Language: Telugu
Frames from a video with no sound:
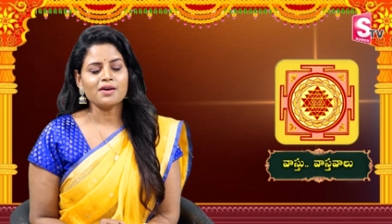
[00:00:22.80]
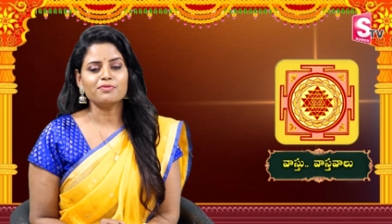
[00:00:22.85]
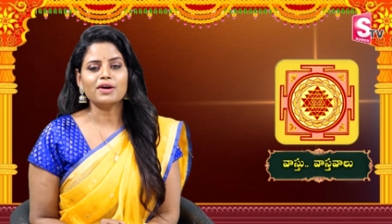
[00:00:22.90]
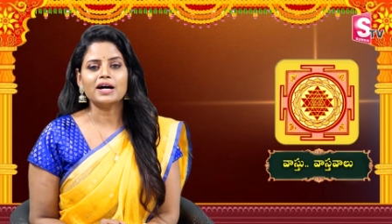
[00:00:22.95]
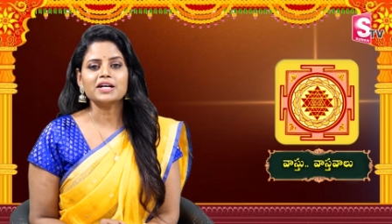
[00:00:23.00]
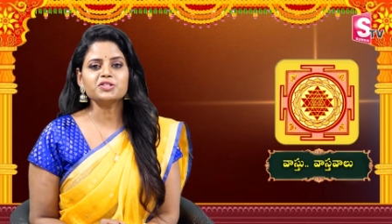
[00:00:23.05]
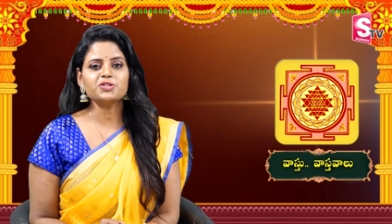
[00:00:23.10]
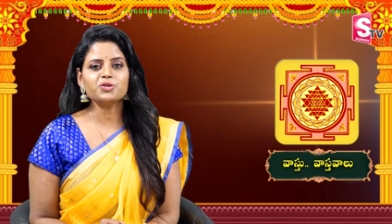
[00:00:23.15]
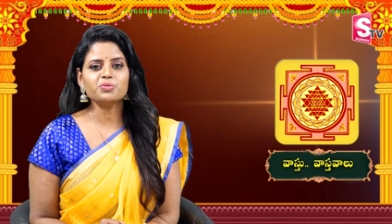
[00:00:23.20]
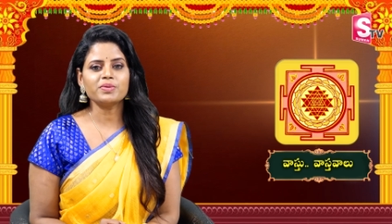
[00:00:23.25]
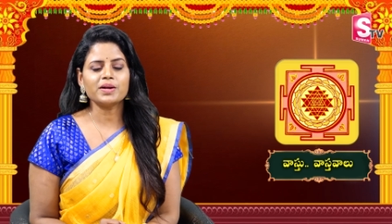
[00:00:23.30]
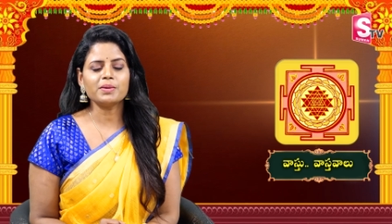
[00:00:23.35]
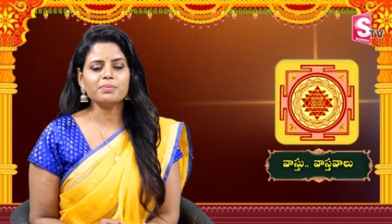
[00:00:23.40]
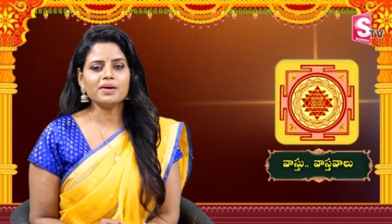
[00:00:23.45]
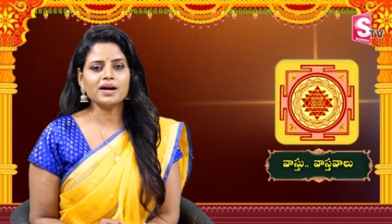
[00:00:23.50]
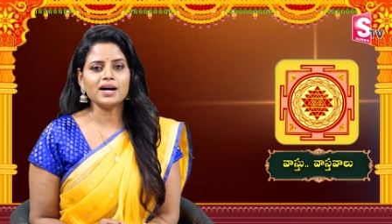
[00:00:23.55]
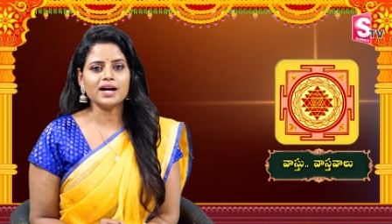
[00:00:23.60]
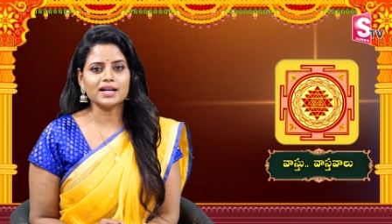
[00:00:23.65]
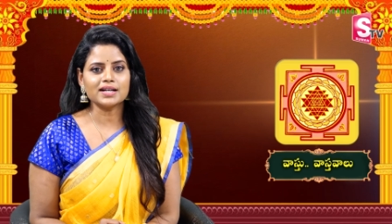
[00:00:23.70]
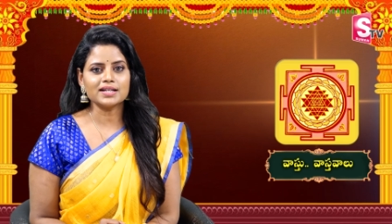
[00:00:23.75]
వాస్తు
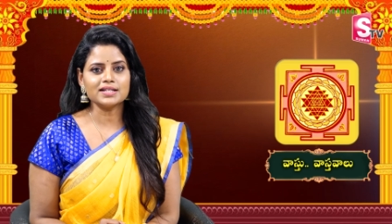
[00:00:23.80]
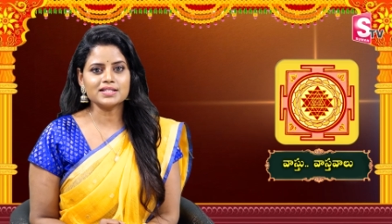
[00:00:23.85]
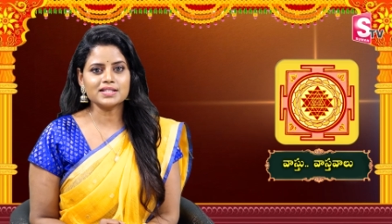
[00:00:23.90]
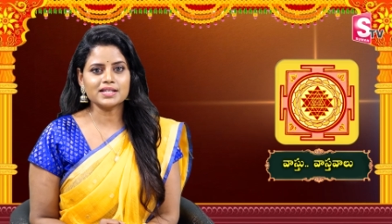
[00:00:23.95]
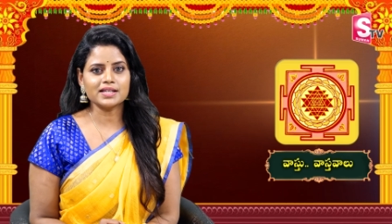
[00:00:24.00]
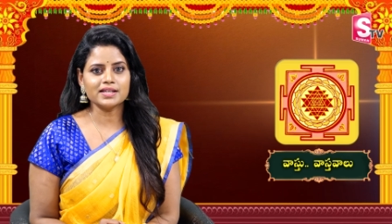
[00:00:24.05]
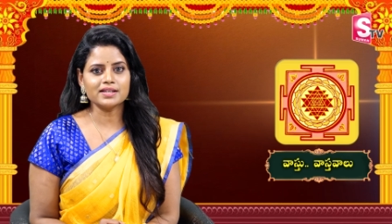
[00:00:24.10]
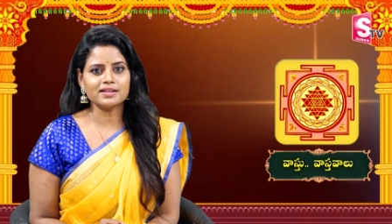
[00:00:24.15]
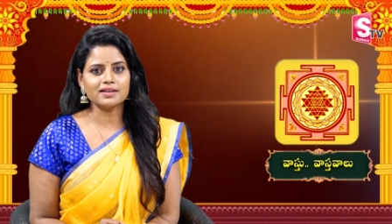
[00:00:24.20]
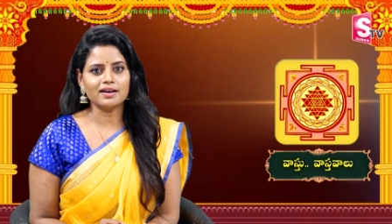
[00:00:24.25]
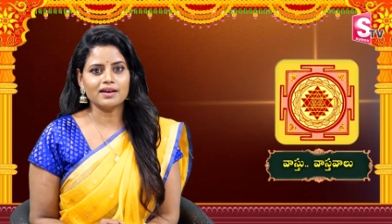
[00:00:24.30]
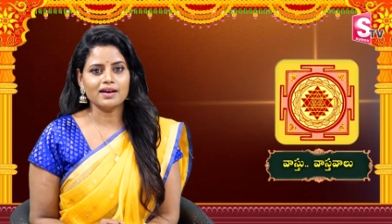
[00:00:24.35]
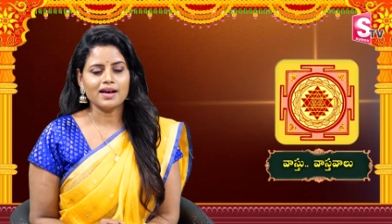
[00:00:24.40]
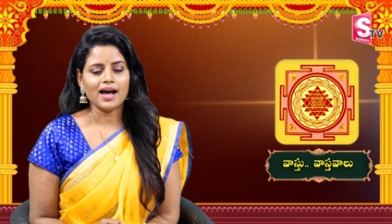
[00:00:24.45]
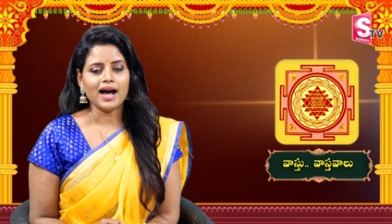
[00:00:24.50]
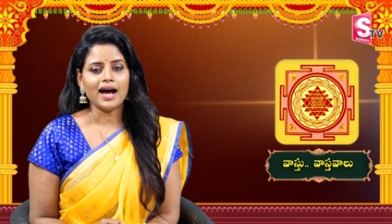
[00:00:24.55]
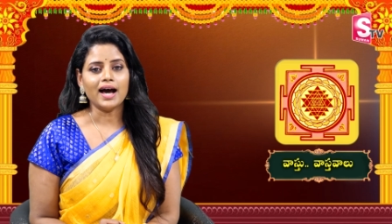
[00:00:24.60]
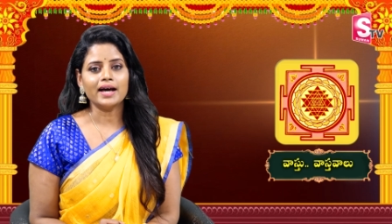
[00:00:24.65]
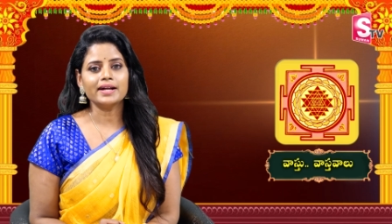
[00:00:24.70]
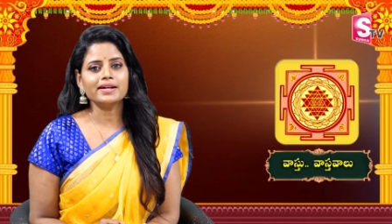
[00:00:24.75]
బ్రహ్మ అకల్ట్ కింగ్
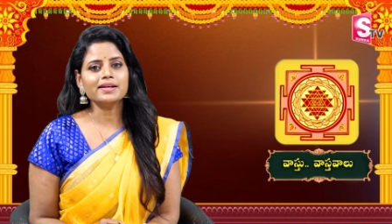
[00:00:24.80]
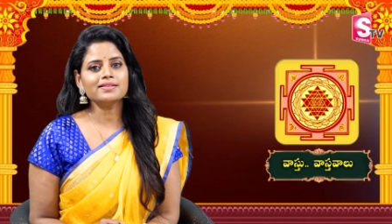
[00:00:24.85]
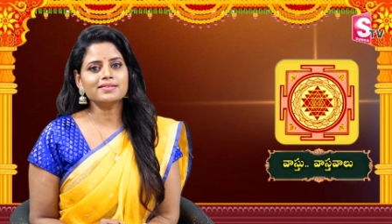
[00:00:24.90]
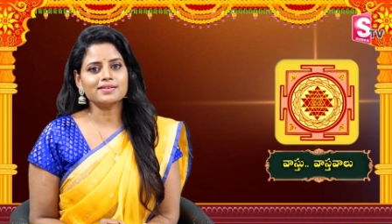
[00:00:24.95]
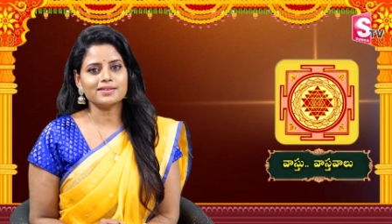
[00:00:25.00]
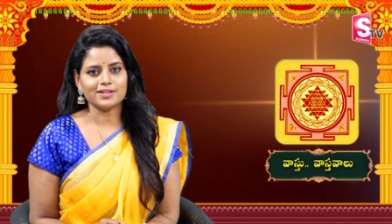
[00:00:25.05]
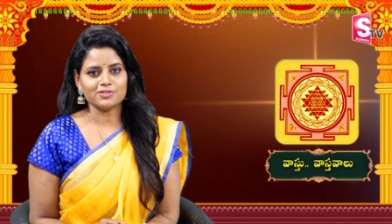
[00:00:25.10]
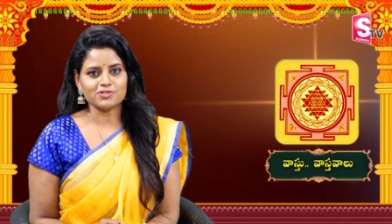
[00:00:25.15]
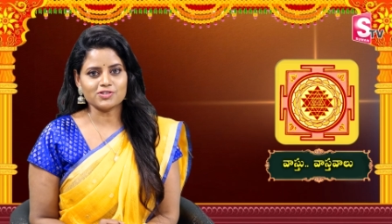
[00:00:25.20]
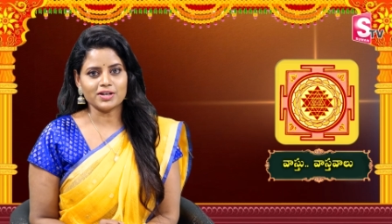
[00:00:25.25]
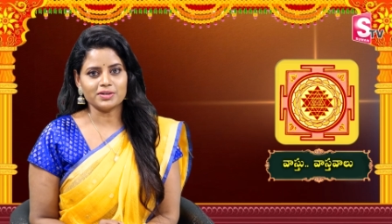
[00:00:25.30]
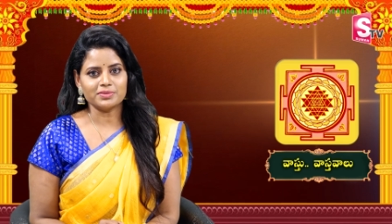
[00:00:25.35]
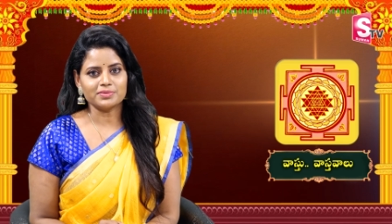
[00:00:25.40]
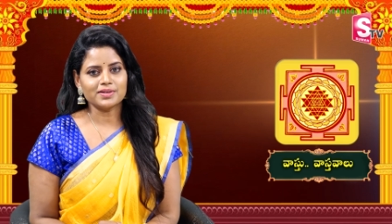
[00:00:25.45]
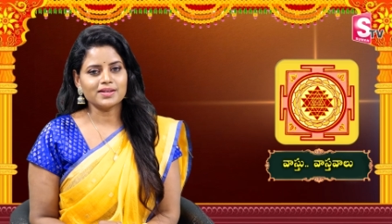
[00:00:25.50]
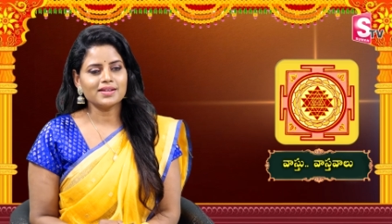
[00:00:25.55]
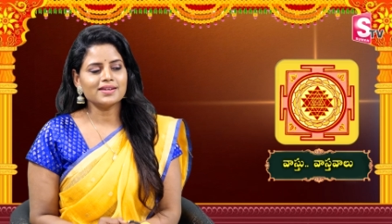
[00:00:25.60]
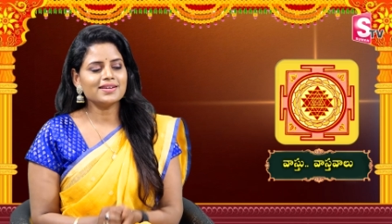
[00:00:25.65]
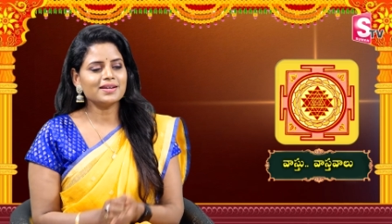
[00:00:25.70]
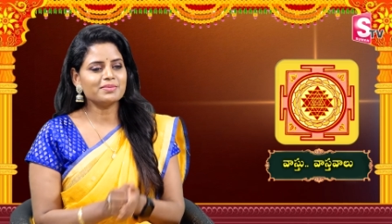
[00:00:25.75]
అరిహంత్ రాజు గారు
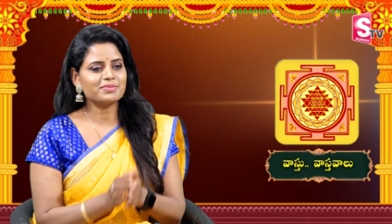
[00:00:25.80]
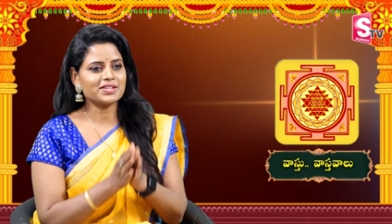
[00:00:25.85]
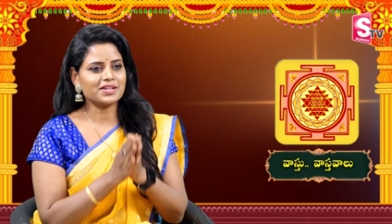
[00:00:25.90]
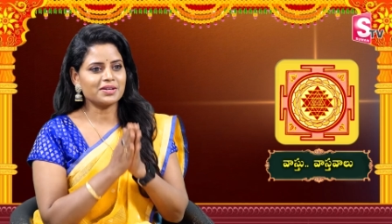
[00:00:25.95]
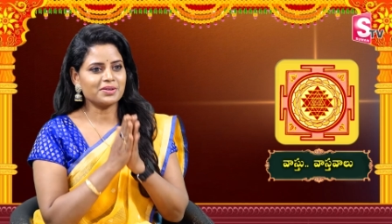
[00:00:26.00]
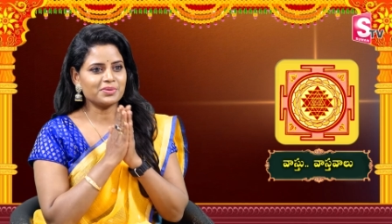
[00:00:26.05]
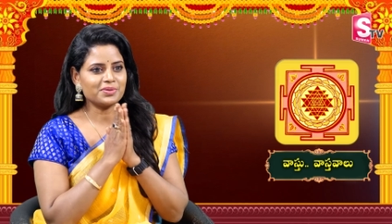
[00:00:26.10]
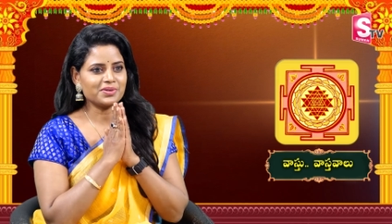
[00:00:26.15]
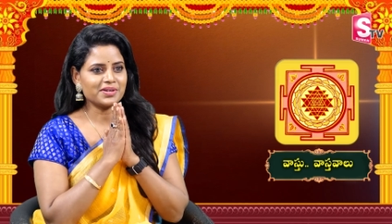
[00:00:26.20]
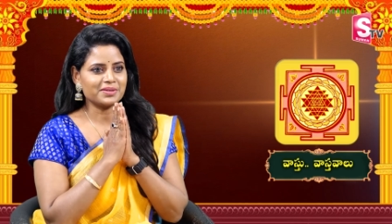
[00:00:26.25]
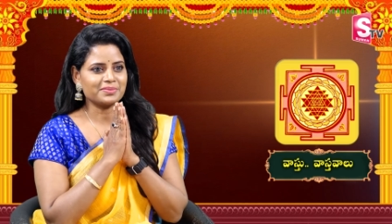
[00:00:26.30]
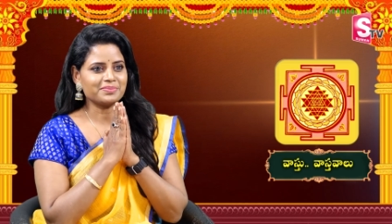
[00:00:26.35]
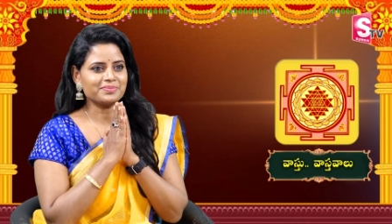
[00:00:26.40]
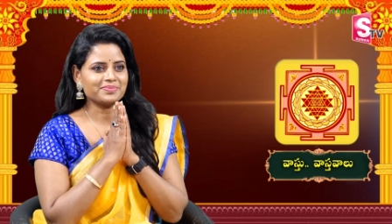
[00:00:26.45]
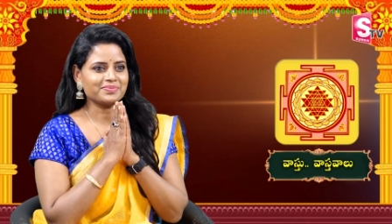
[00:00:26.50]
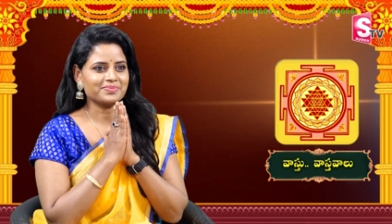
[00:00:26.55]
నమస్కారం గురుగారు